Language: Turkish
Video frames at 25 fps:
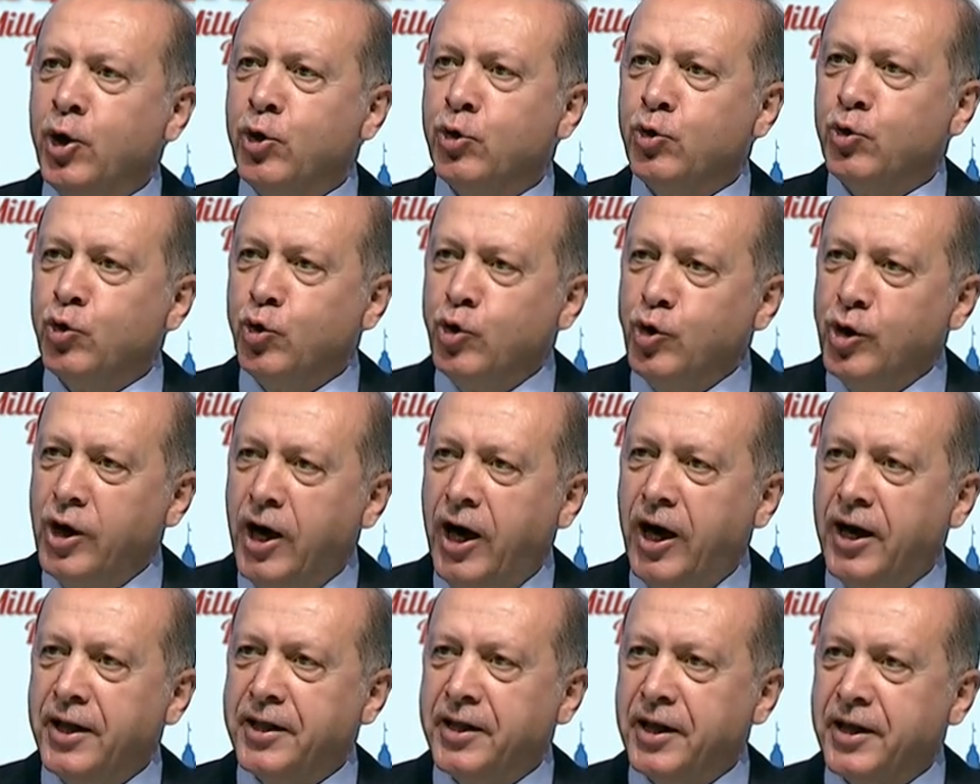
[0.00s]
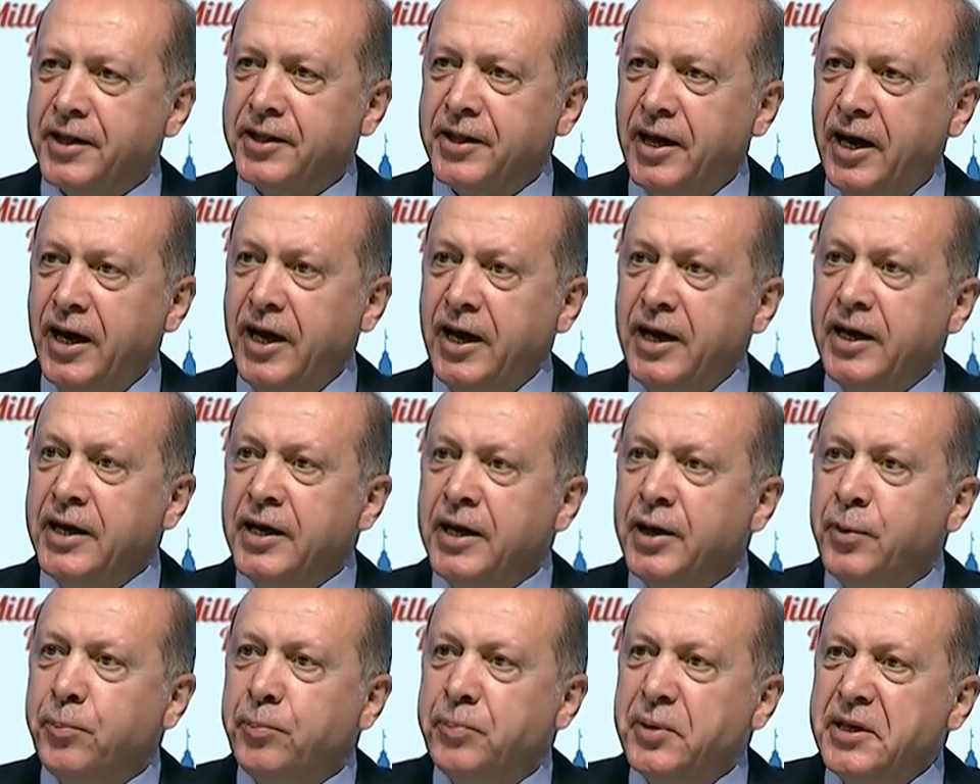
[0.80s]
dünyada da
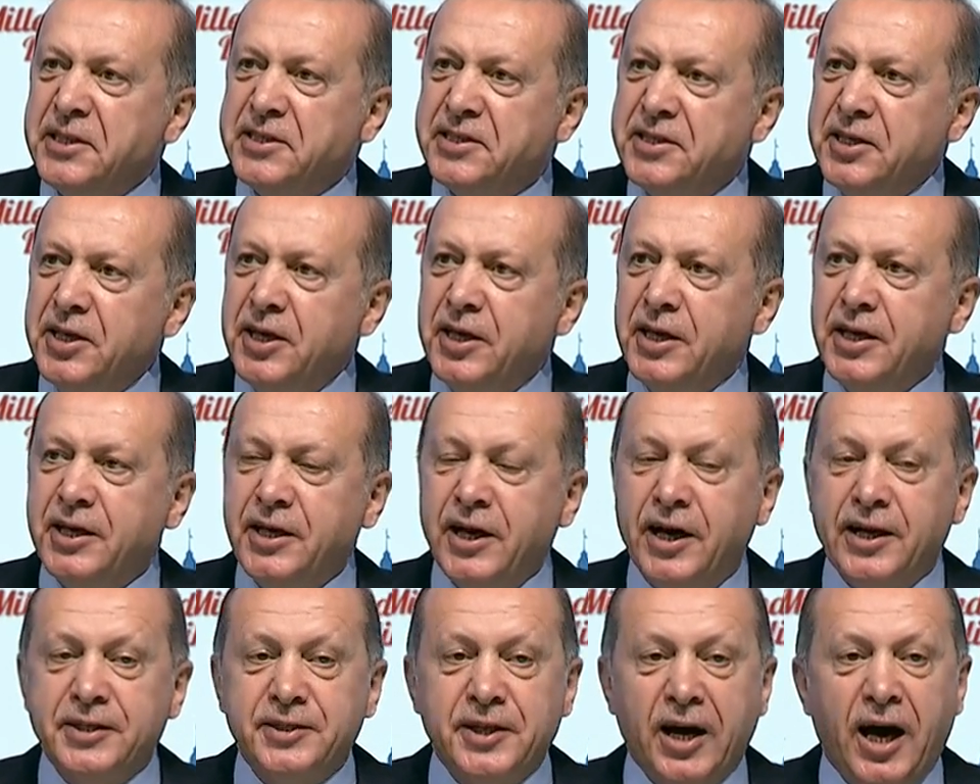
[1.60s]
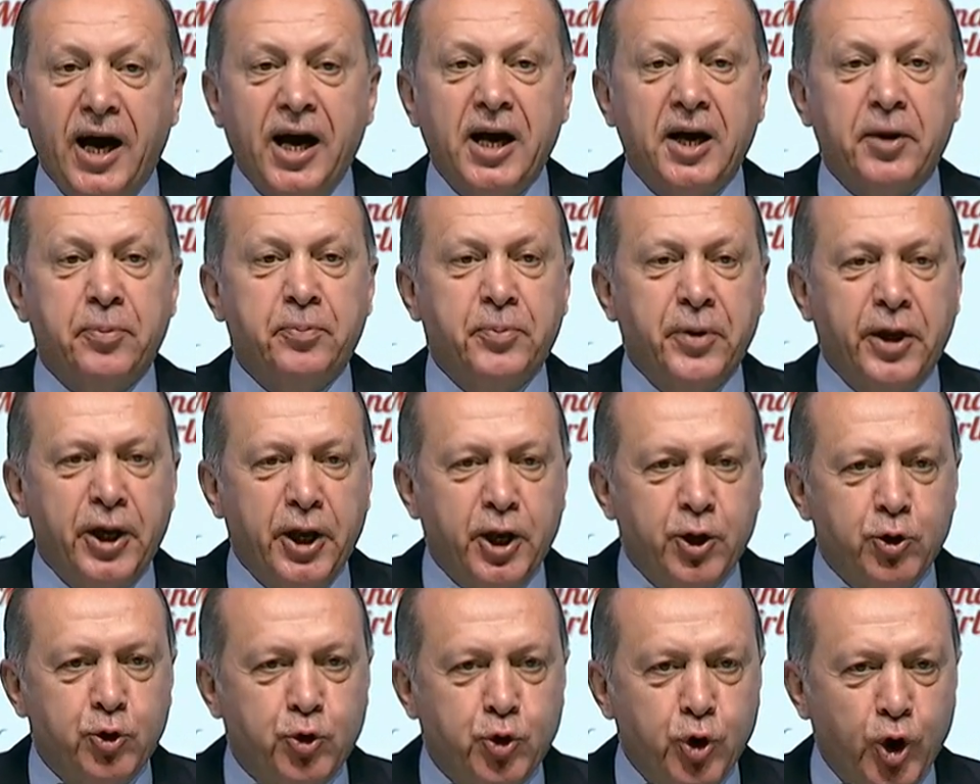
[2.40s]
bizi yıkacak bir
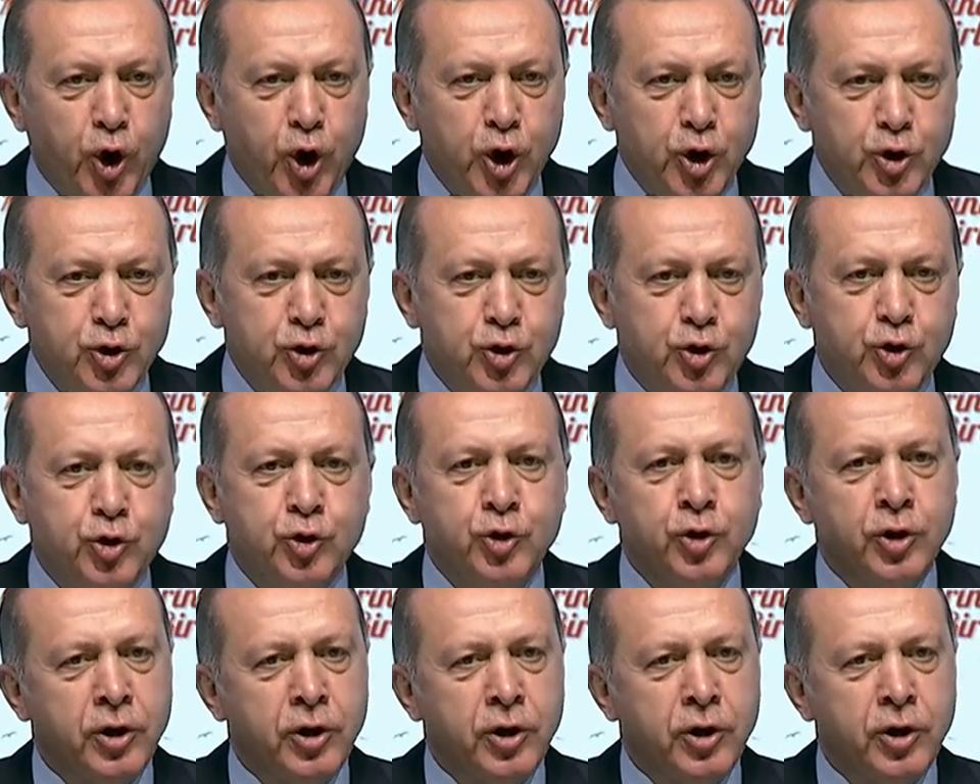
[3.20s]
güç